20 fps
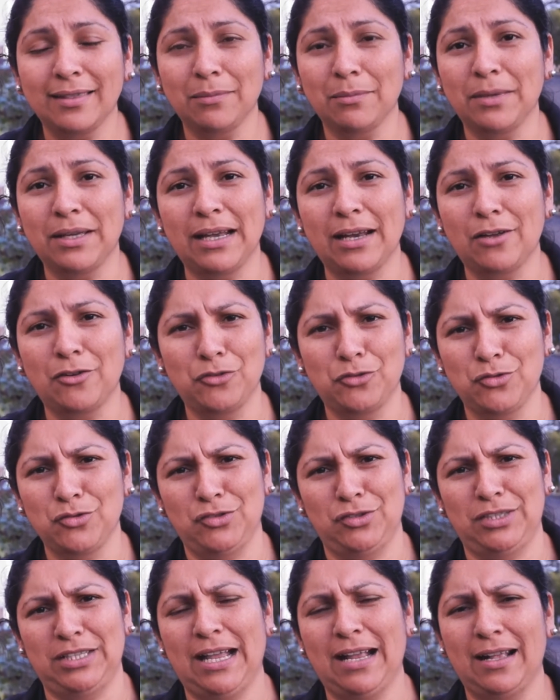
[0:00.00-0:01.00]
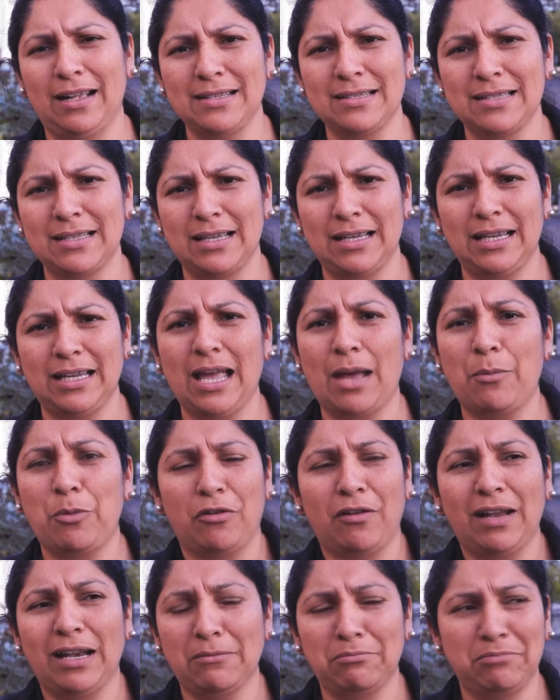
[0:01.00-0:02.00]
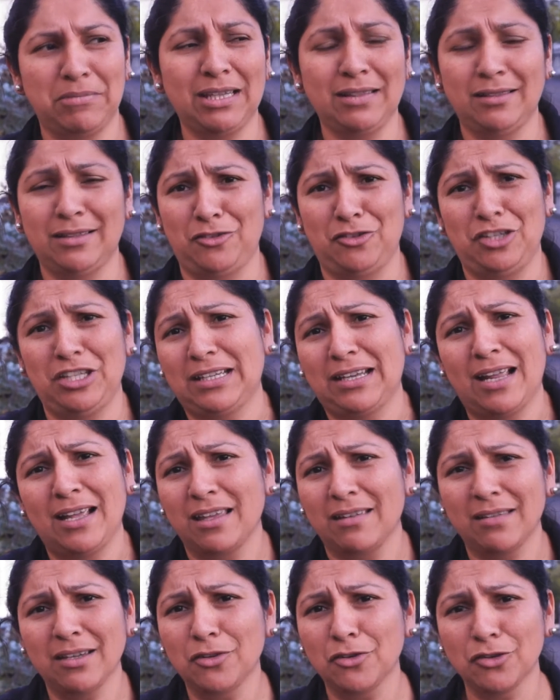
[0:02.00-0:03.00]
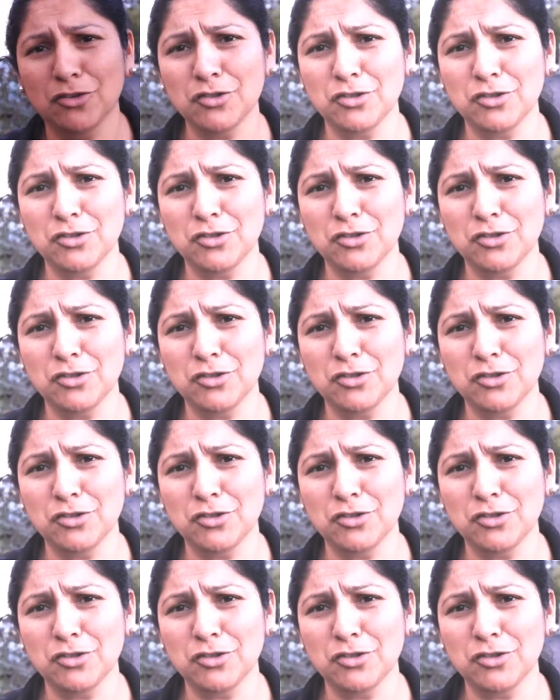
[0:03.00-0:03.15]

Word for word: tema de la construcción de las casas y aprobar la enmienda, no tiene nada que ver con